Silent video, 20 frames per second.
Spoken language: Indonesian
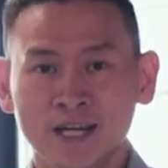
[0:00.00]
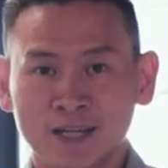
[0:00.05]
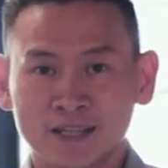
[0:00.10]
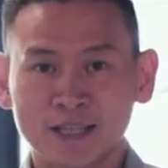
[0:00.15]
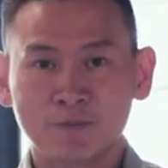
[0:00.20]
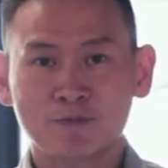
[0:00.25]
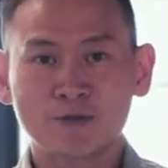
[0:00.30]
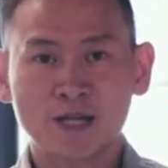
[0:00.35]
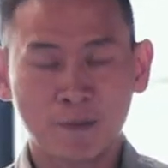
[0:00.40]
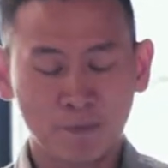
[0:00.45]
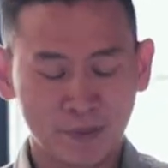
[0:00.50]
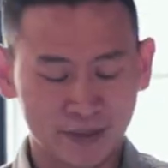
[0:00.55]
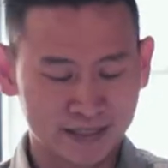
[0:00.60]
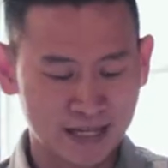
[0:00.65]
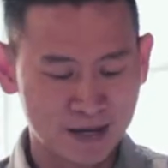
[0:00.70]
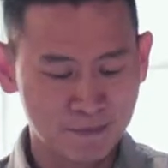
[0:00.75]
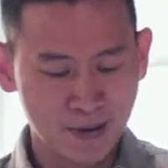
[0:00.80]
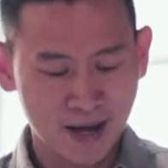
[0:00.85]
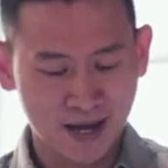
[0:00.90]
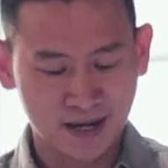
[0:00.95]
Tips yang
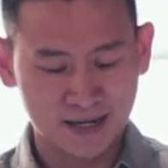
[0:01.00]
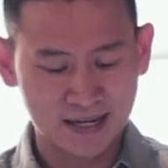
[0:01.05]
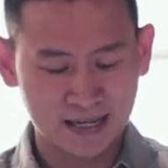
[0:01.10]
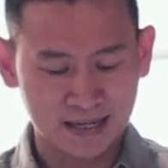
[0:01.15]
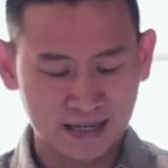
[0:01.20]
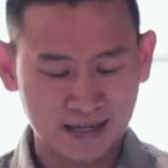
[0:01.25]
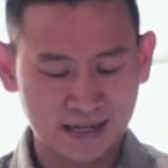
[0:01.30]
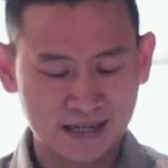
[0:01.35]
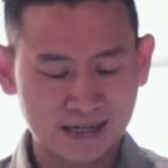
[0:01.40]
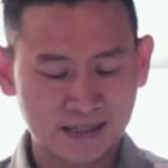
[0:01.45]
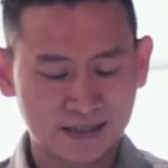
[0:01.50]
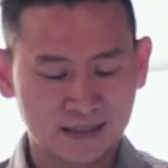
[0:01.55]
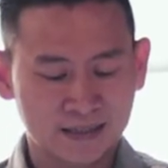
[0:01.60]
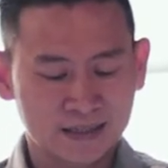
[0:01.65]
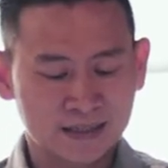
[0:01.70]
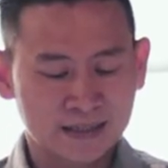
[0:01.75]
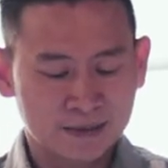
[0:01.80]
pertama adalah